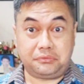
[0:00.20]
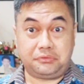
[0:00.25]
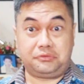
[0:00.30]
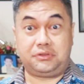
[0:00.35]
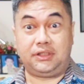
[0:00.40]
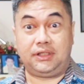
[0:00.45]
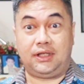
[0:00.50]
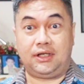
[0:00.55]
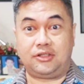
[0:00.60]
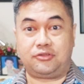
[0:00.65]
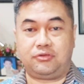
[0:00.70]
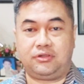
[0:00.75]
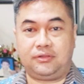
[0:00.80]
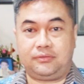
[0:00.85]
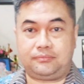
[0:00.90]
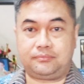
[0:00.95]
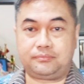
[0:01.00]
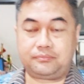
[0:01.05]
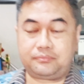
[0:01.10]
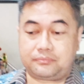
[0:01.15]
sudah nyala cuy.
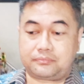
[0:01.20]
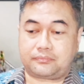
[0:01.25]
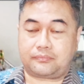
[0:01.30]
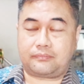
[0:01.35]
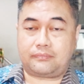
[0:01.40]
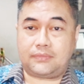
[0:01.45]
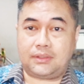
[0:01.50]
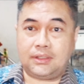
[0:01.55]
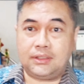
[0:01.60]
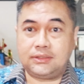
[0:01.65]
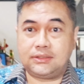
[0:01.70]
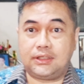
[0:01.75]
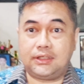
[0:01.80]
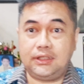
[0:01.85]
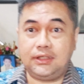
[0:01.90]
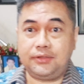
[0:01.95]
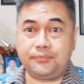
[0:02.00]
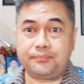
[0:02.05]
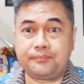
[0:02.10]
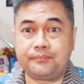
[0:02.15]

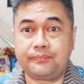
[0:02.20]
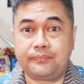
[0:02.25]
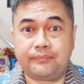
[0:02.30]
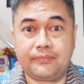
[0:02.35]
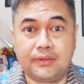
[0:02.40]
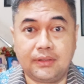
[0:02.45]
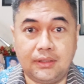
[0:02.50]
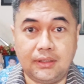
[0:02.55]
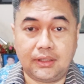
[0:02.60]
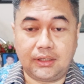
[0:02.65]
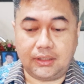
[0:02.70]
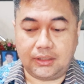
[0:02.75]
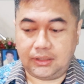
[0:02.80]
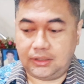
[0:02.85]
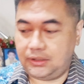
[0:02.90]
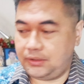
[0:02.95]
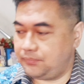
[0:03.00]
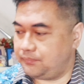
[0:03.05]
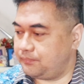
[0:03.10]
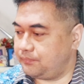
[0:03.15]
Jadi
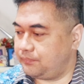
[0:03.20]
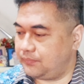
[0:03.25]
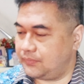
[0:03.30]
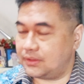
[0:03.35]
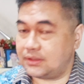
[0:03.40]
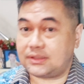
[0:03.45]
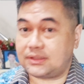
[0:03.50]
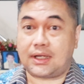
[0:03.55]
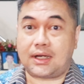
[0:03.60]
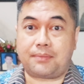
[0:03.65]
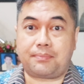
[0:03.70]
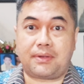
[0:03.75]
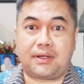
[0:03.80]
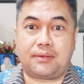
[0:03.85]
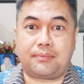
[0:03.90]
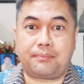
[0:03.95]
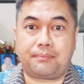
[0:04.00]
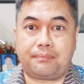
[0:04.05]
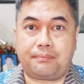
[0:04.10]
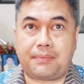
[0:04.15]
ini
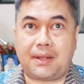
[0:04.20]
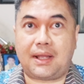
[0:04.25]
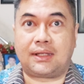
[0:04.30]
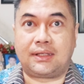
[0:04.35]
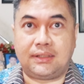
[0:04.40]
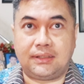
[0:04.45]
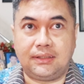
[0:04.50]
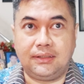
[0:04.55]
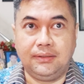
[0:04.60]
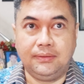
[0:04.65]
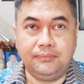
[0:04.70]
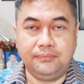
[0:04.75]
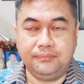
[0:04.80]
sarapan pagi.